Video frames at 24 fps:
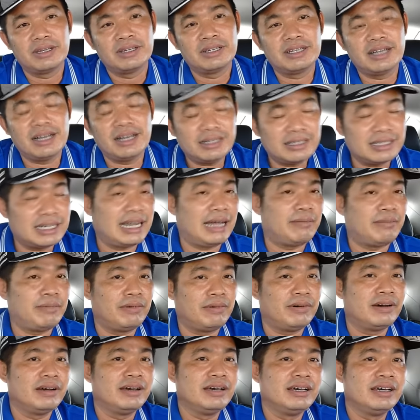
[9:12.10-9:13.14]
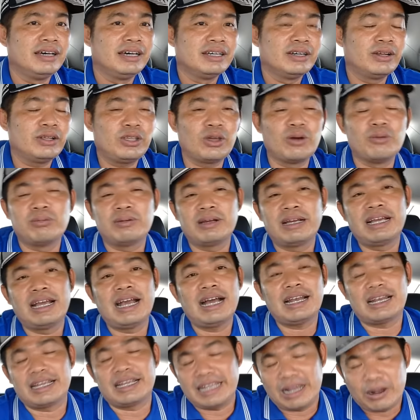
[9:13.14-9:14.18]
rất là nói chung
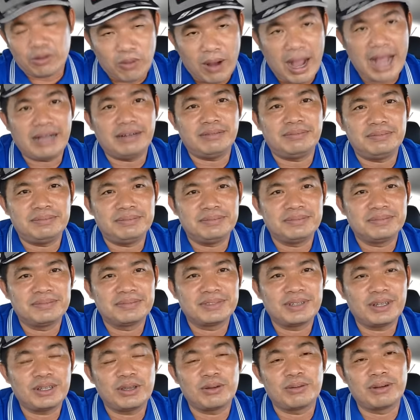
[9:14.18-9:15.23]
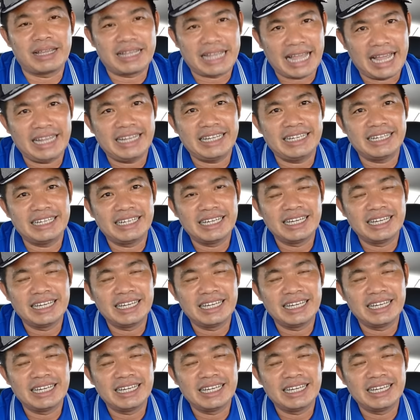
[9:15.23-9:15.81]
rất là văn hóa nói chung là vậy